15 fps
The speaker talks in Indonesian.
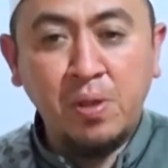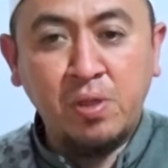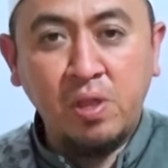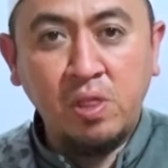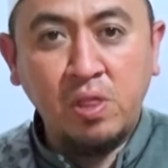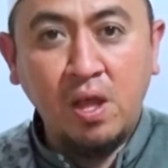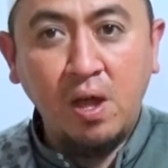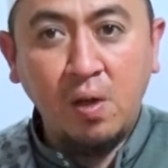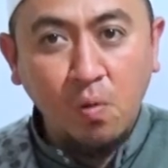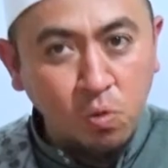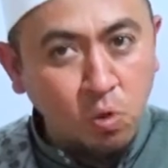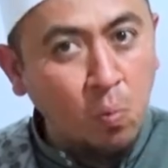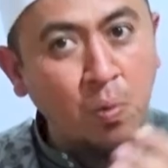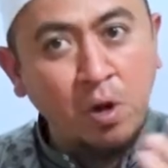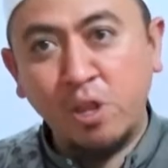pecinta
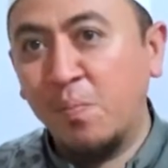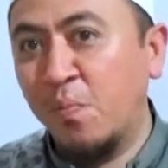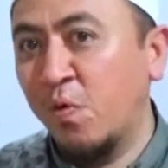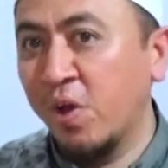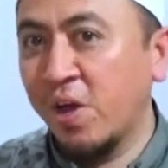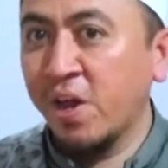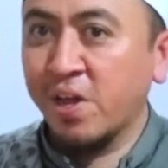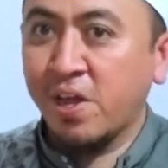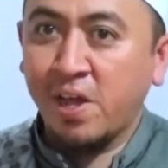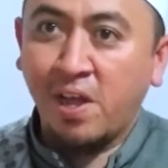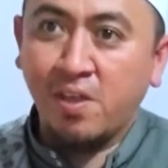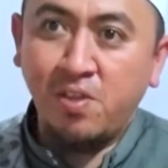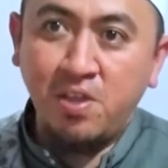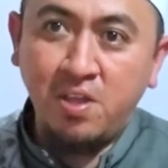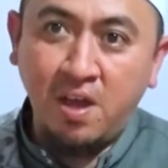untuk bertemu dengan
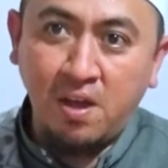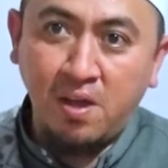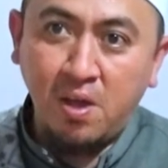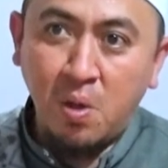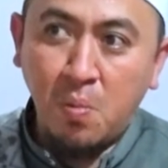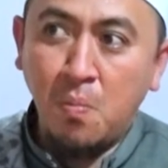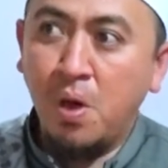kekasihnya,